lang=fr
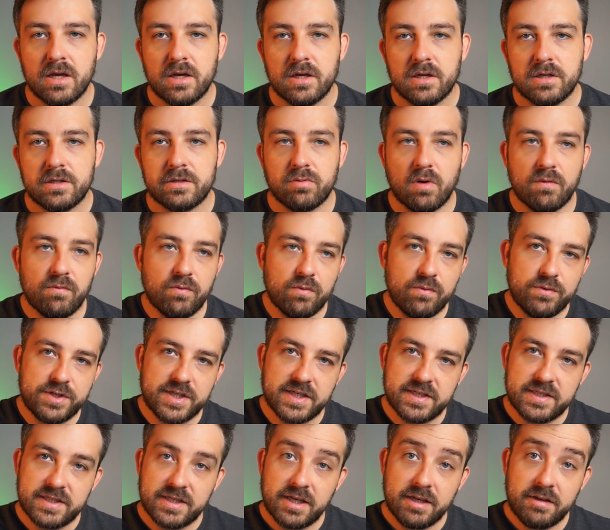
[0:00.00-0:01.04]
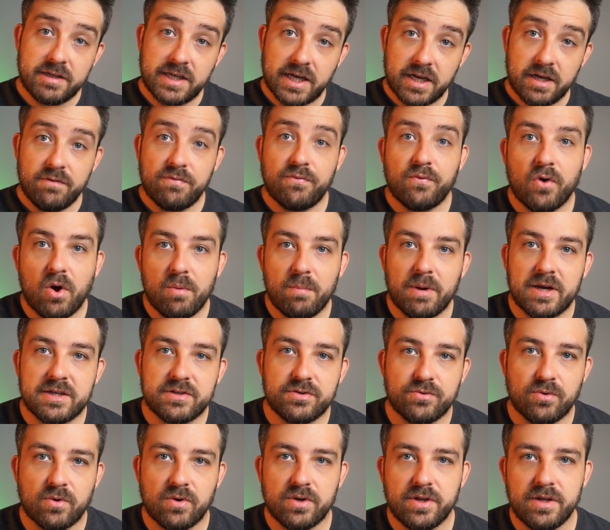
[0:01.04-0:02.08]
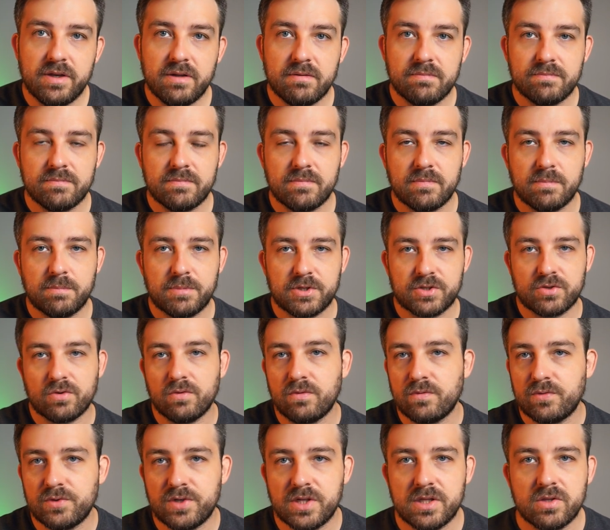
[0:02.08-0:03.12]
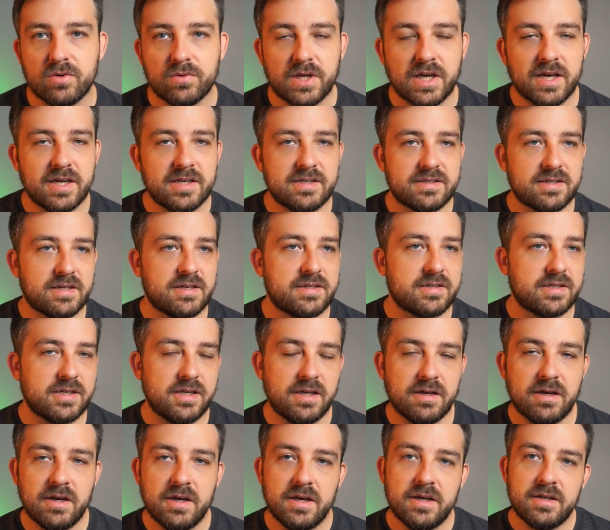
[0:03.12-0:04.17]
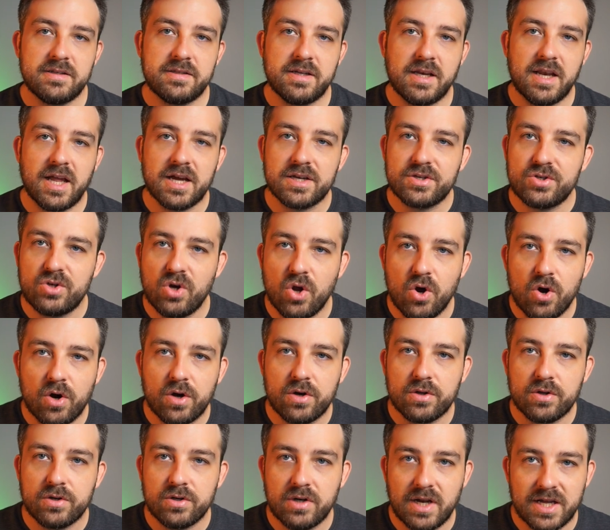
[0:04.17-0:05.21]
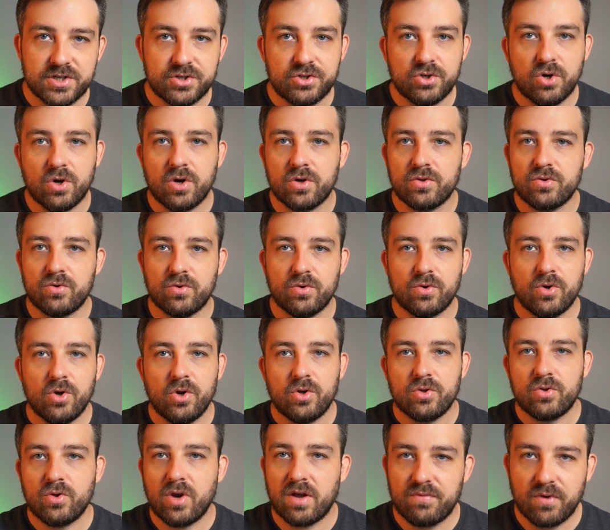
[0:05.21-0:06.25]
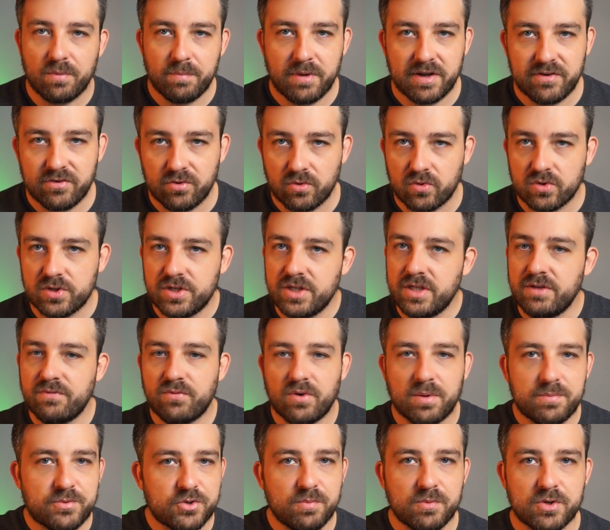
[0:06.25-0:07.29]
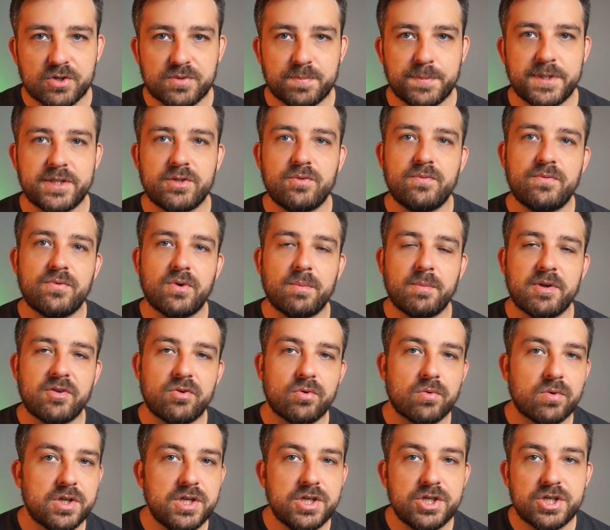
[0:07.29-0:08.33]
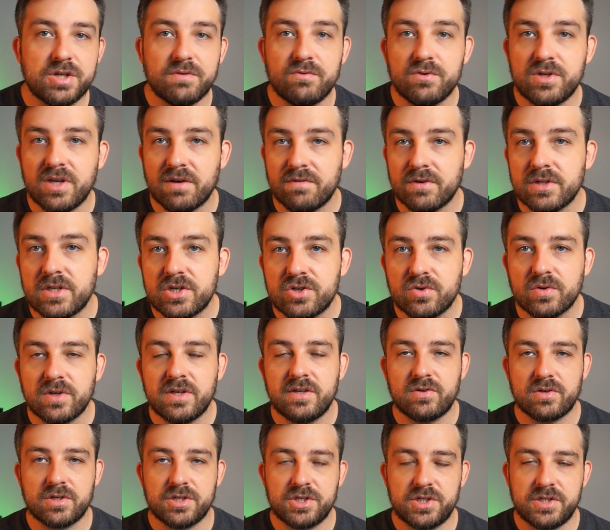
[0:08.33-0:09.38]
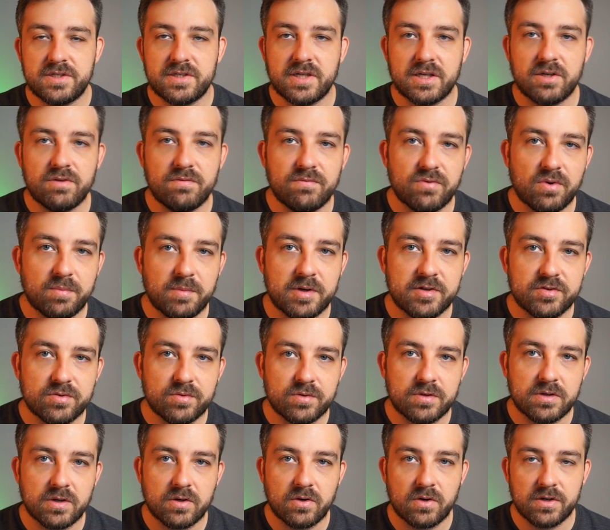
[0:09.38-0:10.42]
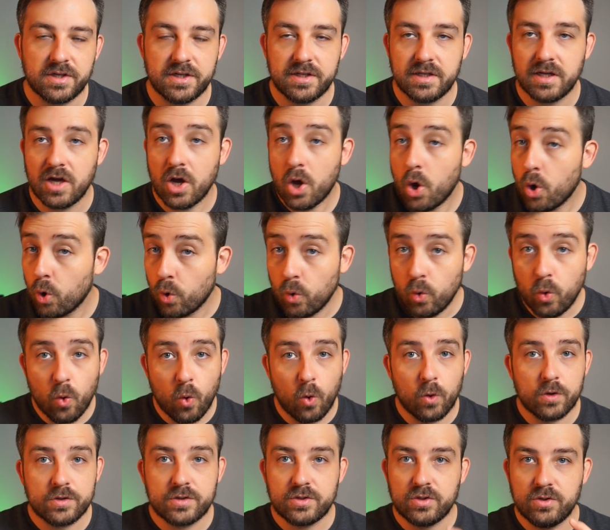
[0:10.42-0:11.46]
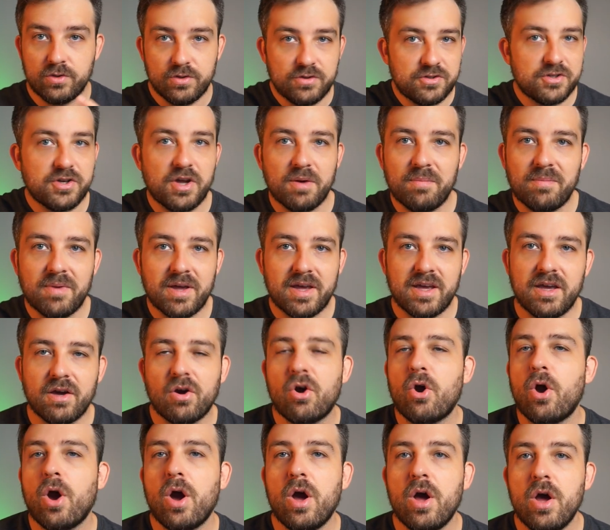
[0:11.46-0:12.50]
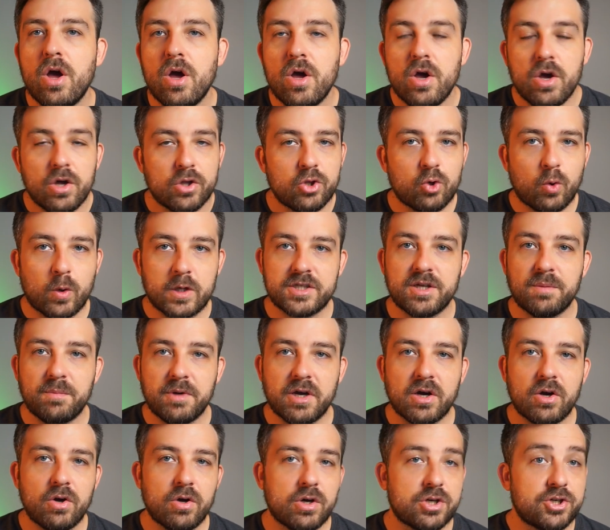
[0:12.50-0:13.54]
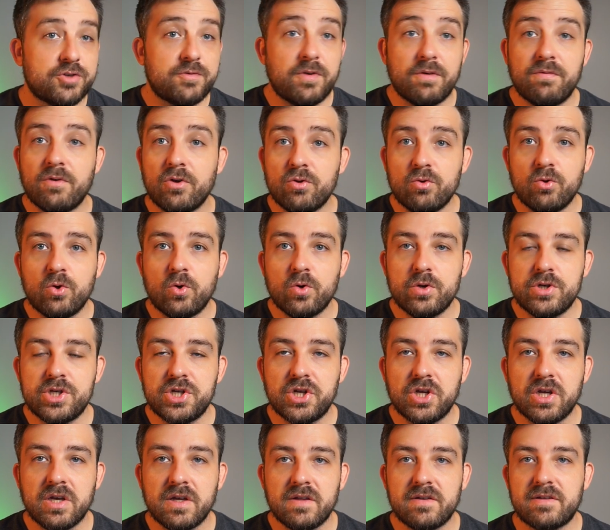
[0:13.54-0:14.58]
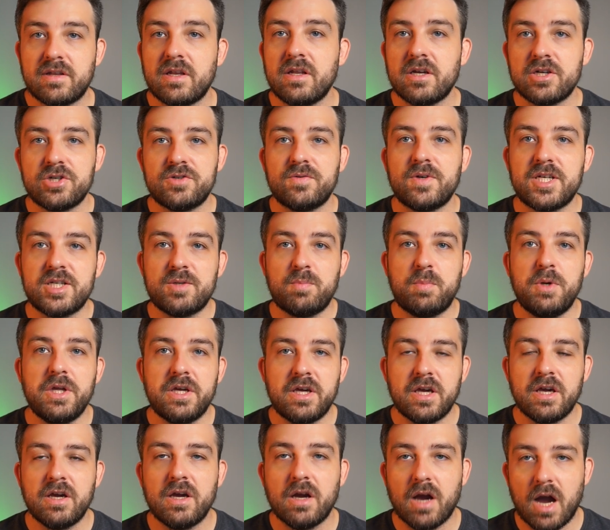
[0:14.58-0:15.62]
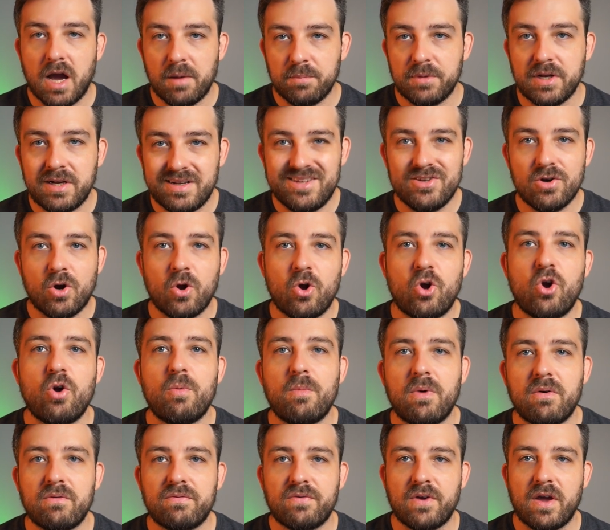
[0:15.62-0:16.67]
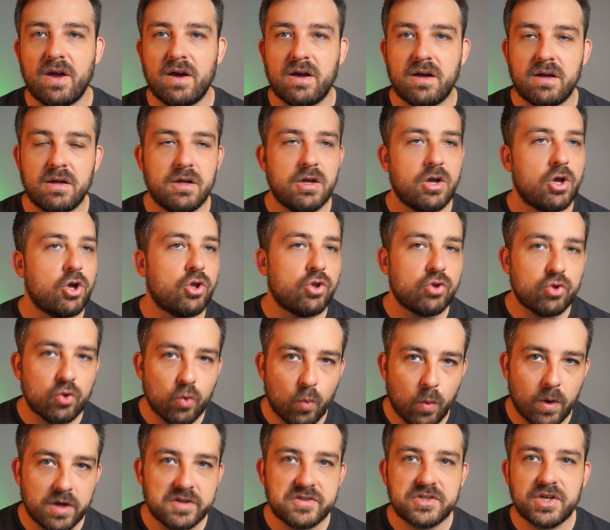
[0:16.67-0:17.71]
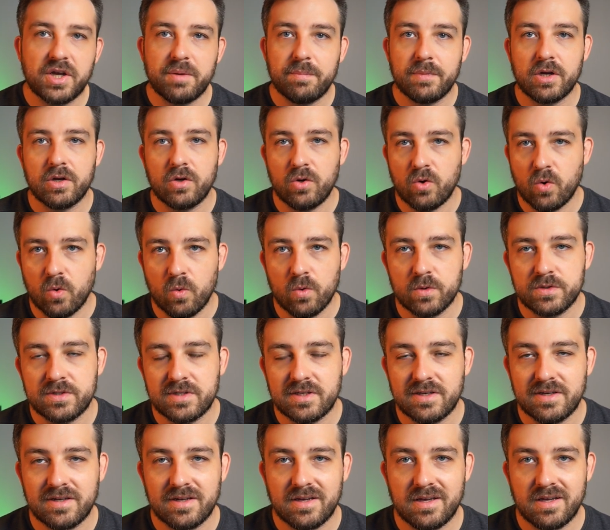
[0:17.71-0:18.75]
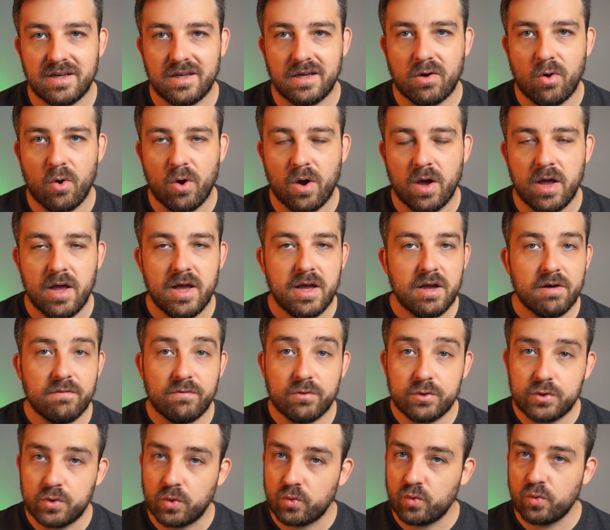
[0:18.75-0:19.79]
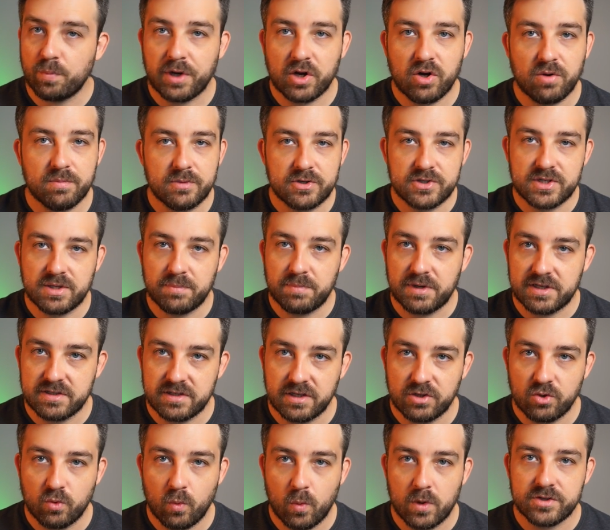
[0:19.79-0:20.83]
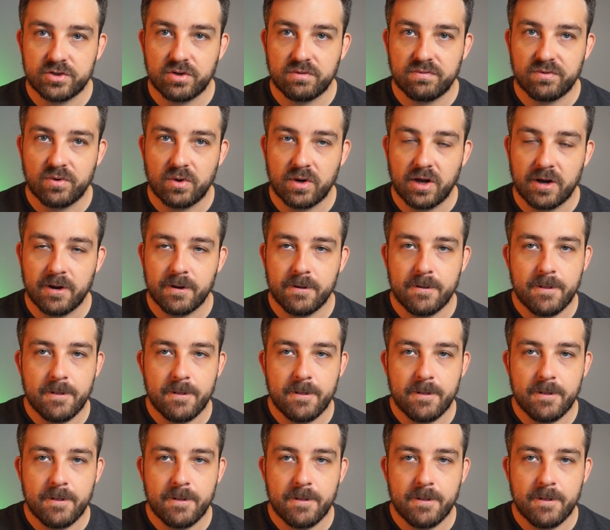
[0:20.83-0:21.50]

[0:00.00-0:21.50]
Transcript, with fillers: soit vous essayez de créer une formation en ligne parce que vous dites, OK, ça c'est l'âge d'or de, de la formation en ligne, il faut absolument que je mette une formation en ligne. J'ai vu qu'il y avait des gens qui s'enrichissaient avec une formation en ligne. Grosse deuxième erreur. Troisième erreur, je vais vendre du coaching, c'est-à-dire je vais expliquer à mes clients comment faire. Troisième grosse erreur. faut surtout pas commencer par ces trois offres-là.